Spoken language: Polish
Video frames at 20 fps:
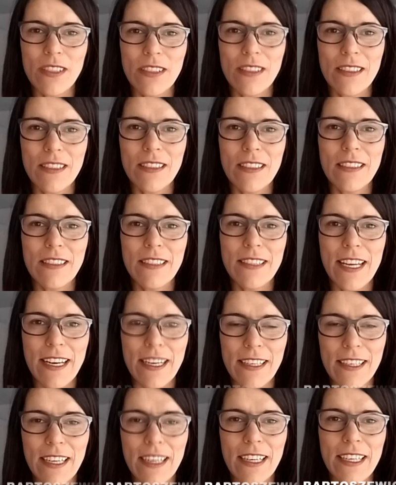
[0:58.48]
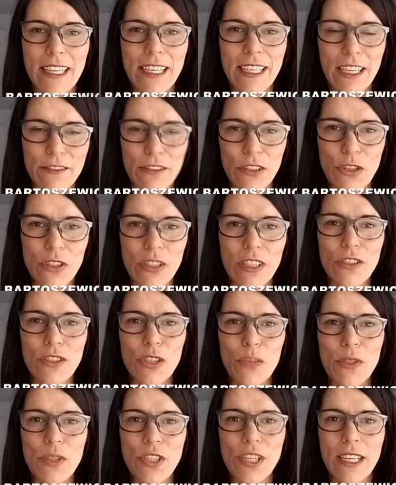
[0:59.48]
e, na rękach rękawiczki,
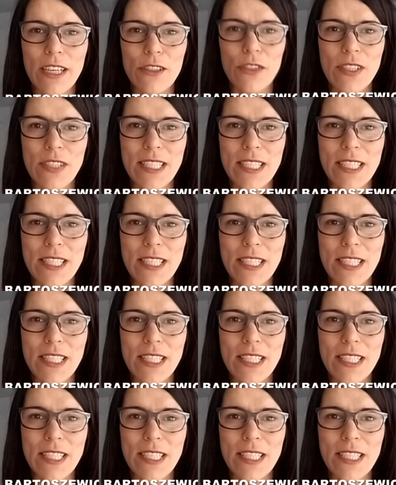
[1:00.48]
żeby się jakoś